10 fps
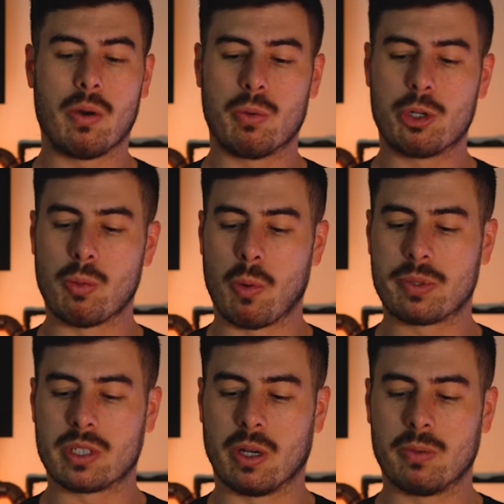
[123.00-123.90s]
a última
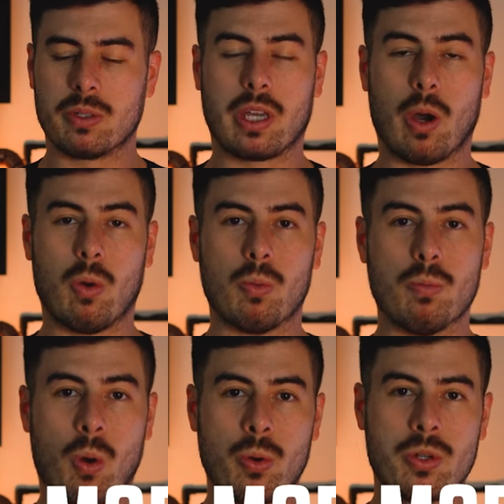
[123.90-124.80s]
opção que é o
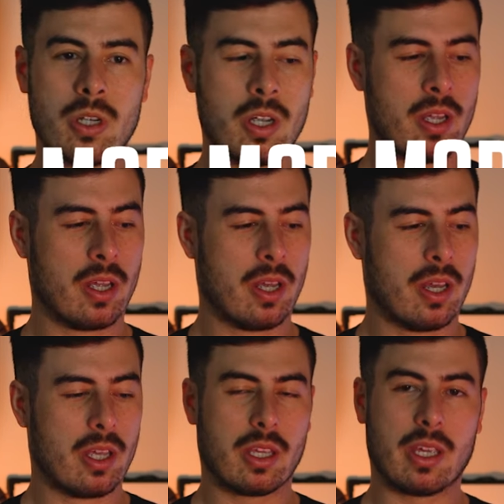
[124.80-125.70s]
mode,
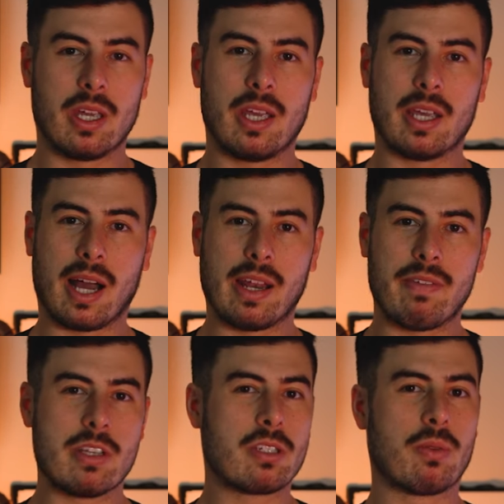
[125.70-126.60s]
que cada
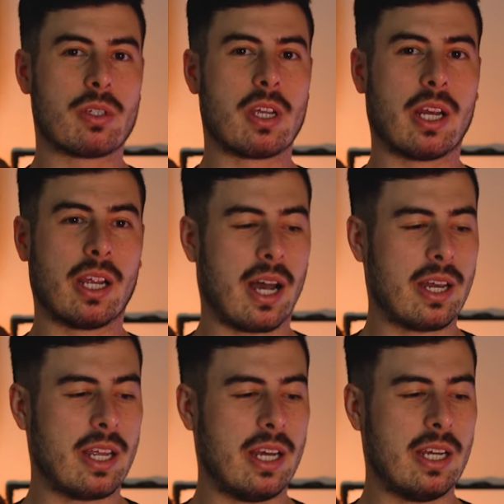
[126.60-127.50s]
vez que você clicar
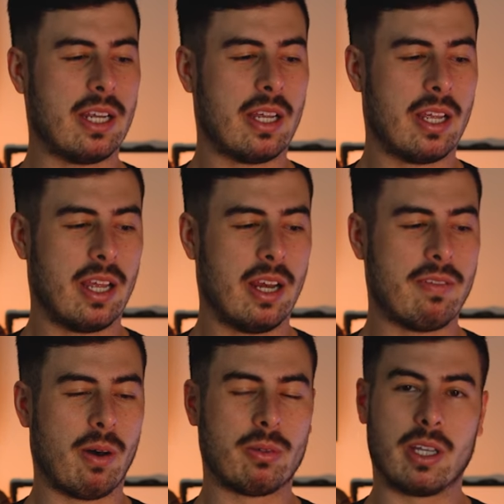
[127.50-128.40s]
nele, ele
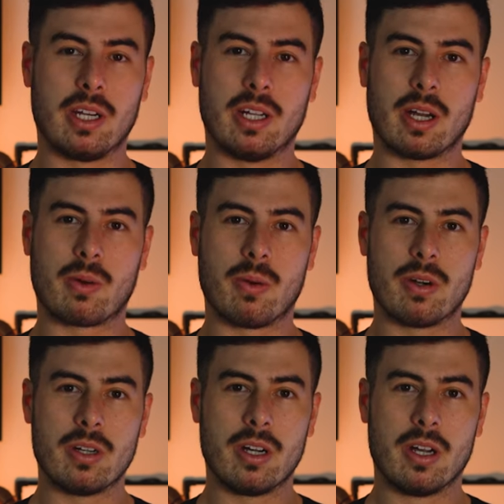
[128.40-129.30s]
vai alterando a
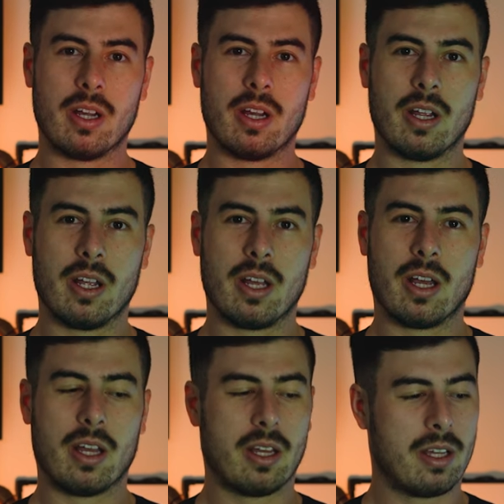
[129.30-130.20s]
cor
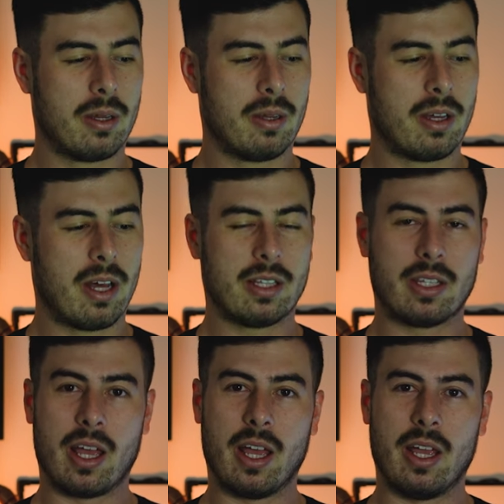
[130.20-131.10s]

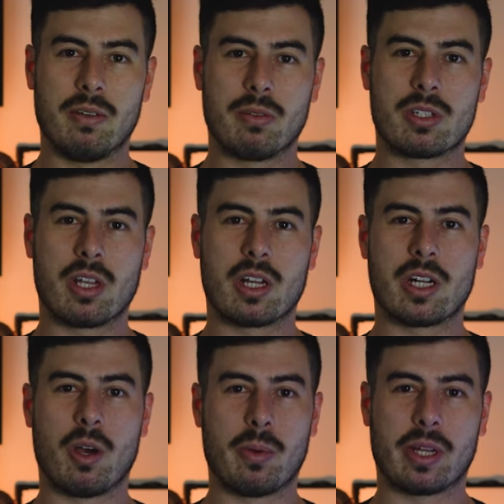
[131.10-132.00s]
até você
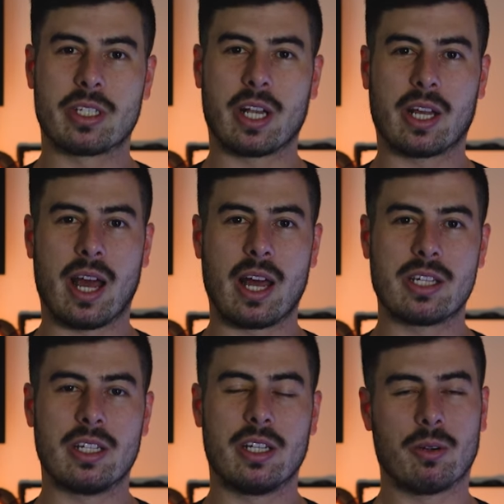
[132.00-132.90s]
achar uma que te
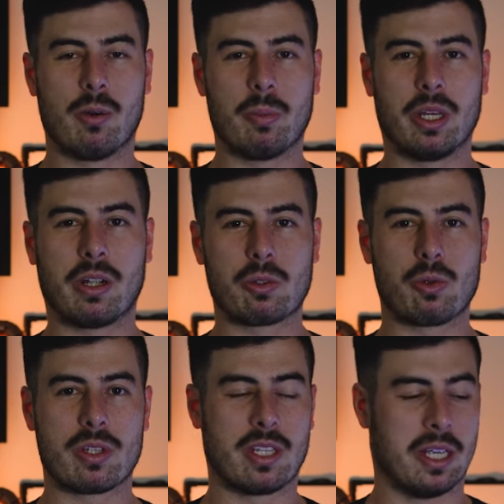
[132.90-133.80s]
agrade e combine com a
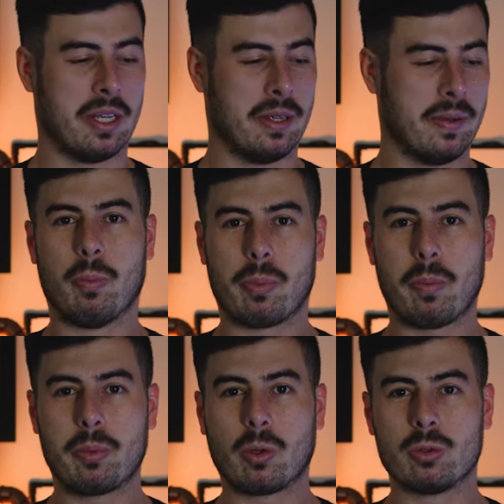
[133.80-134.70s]
sua cena. No
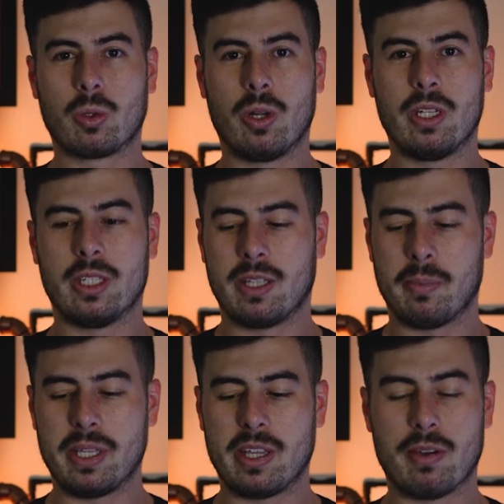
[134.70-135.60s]
próprio controle
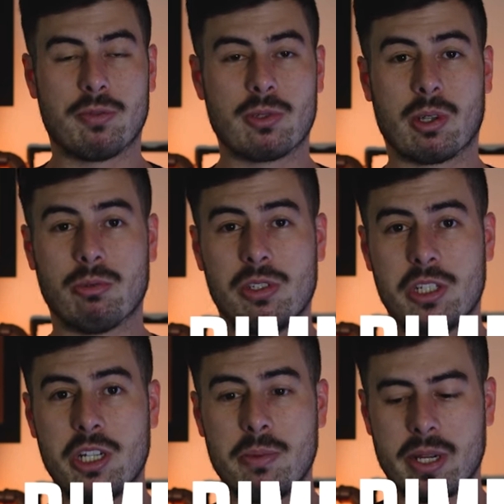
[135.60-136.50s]
também tem a função de
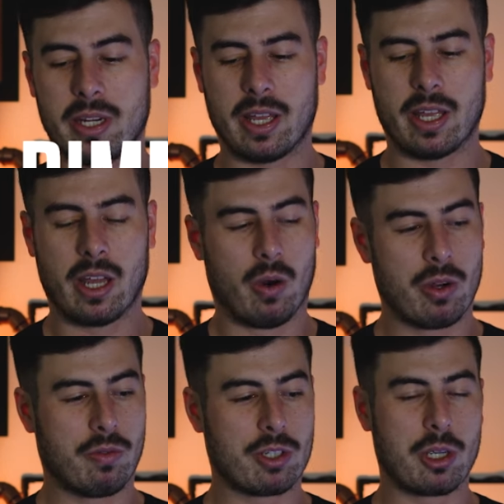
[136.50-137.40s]
dimmer, né?
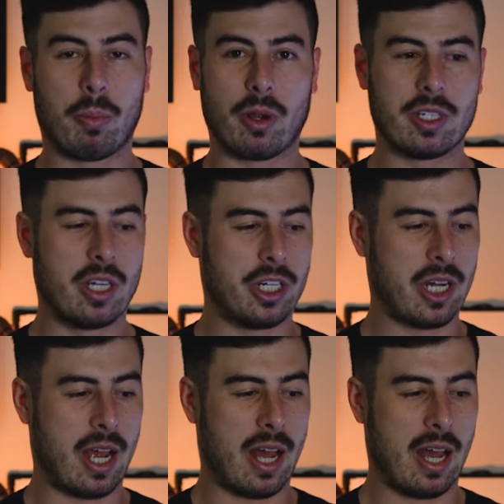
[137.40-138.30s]
Onde você pode
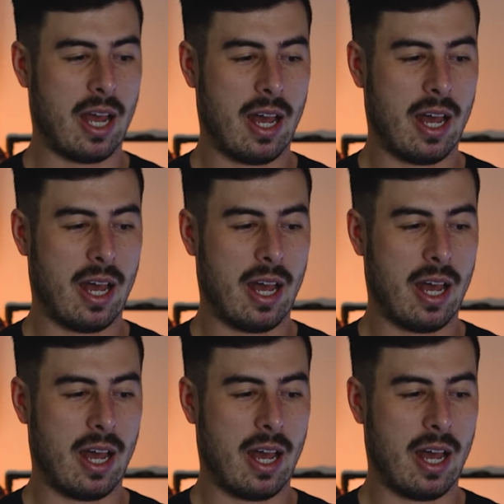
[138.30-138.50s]
deixar